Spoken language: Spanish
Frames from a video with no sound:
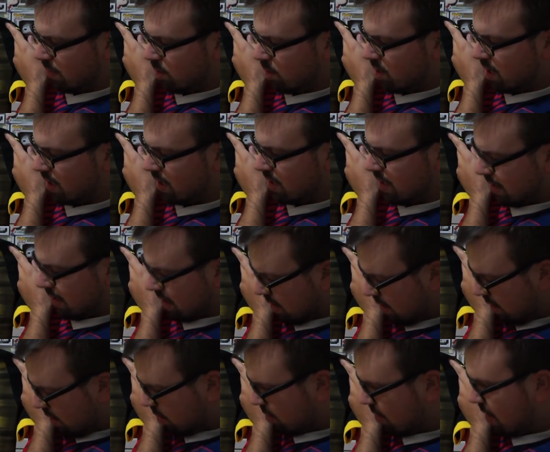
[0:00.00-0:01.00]
de Bonic, ya
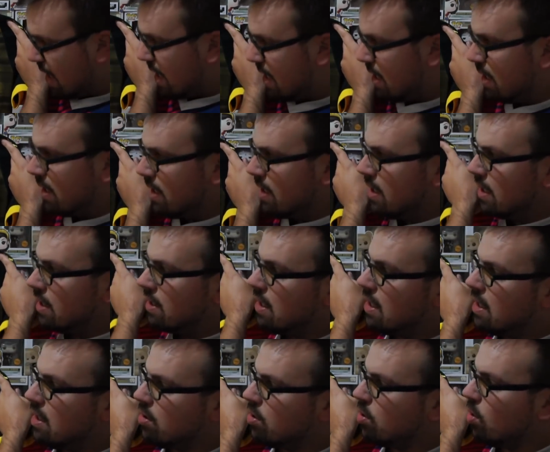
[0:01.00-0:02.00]
tradicional,
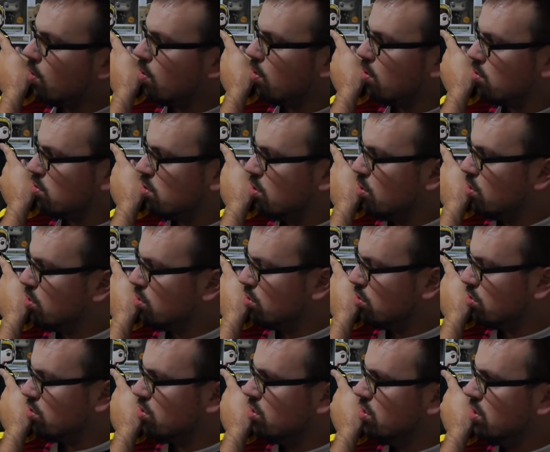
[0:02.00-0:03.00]
tiene todos los
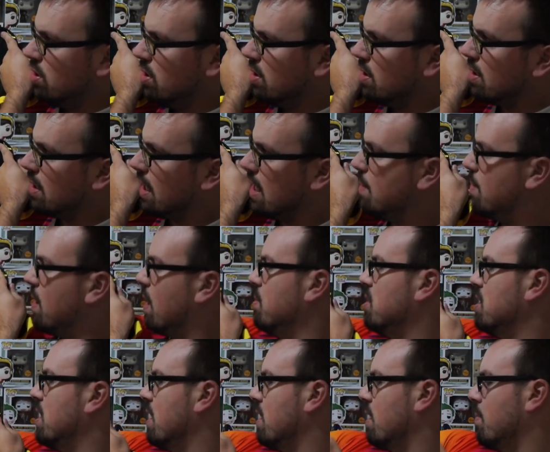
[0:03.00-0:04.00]
logos, que la
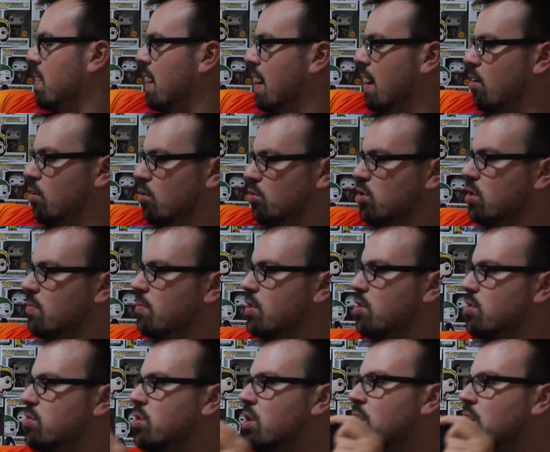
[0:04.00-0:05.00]
camiseta también en los
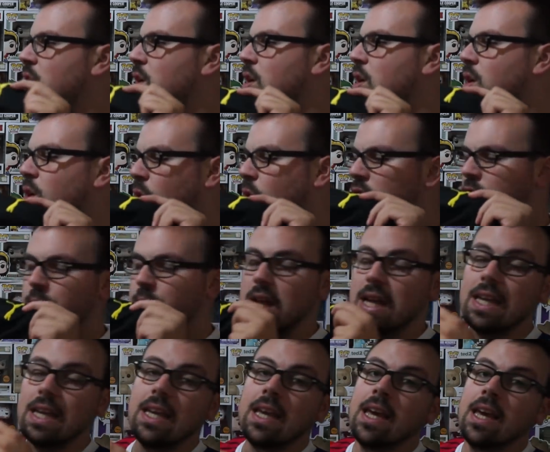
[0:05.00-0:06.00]
hombros, como veis por
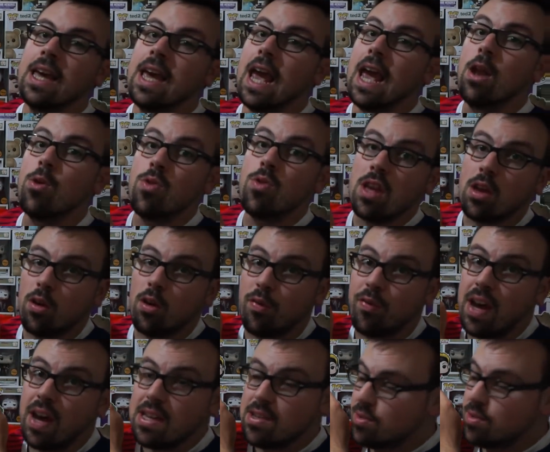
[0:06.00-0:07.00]
aquí. El único
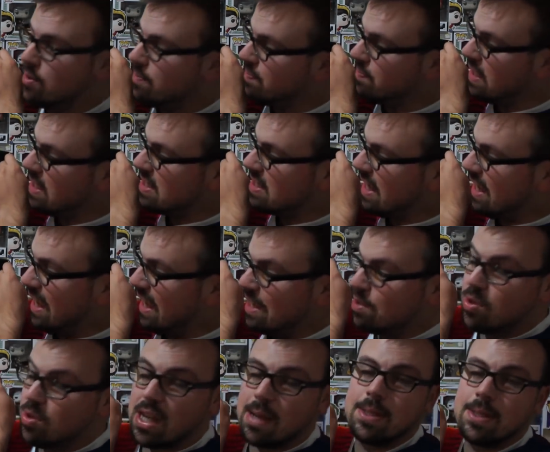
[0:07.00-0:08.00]
fallo es que
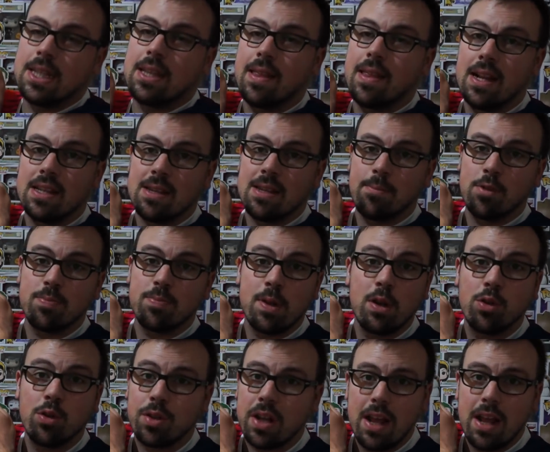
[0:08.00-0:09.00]
es una camiseta de la Champions, pero
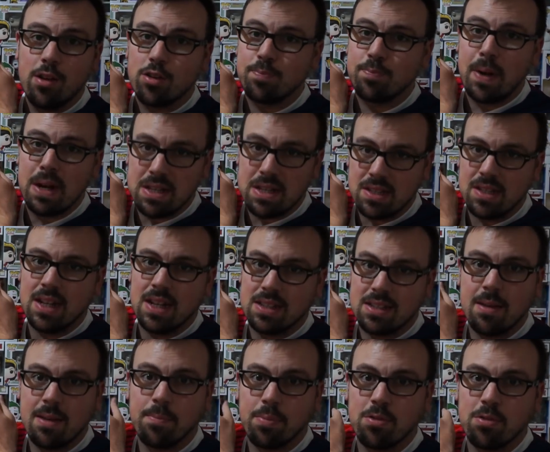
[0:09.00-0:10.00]
no trae los parches de la
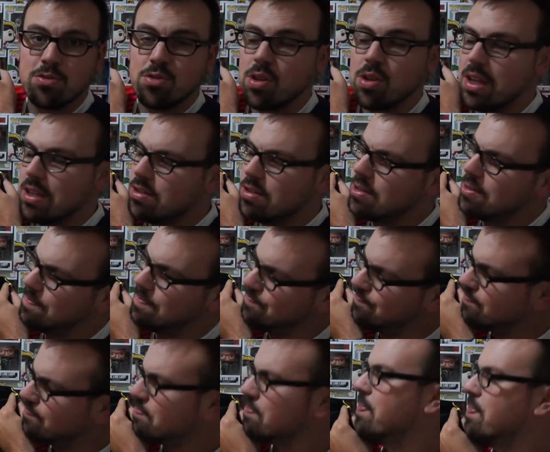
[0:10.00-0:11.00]
Champions, ¿no? Que es
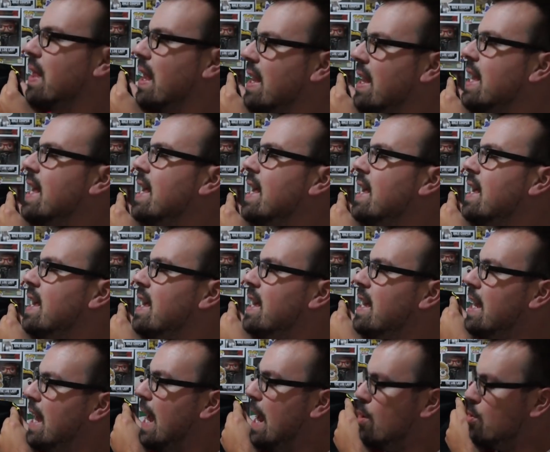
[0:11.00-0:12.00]

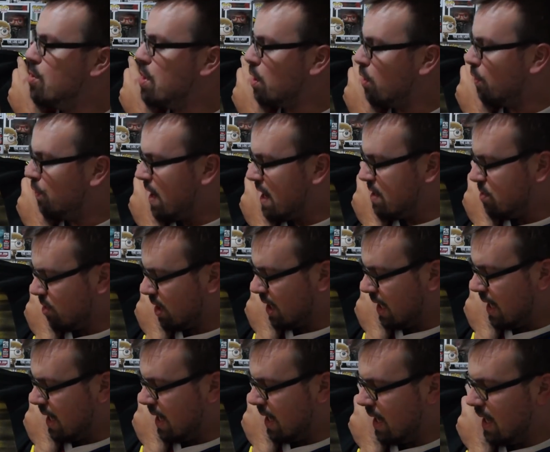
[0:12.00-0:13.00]
el único fallo
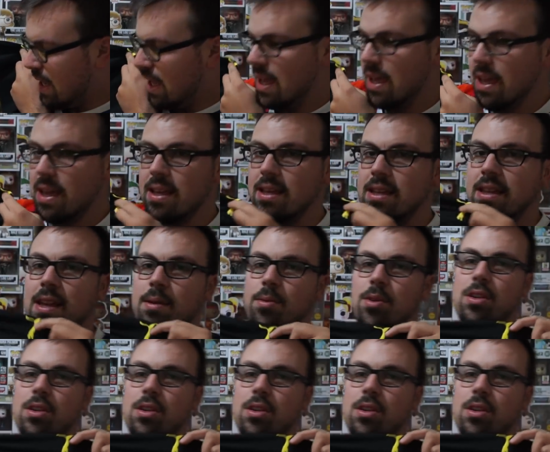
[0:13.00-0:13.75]
que, que